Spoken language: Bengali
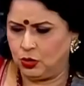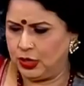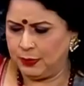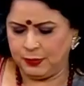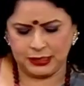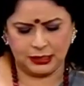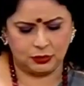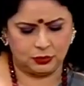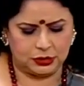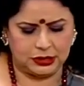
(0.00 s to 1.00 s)
ধনে
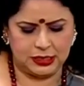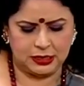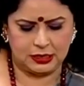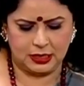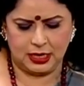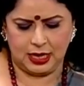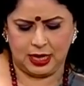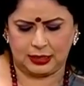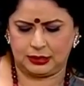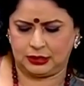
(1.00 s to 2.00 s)
পাতা কুচি
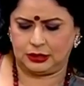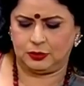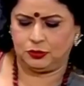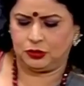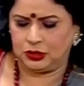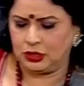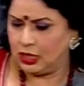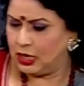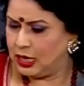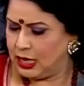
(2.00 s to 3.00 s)
এক চা চামচ
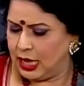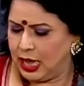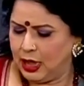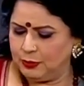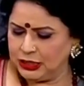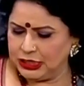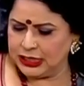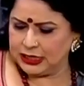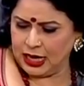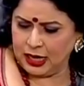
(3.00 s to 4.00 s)
আমি
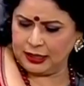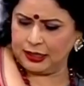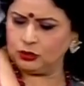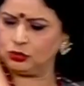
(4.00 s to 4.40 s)
সিঙ্গারাটা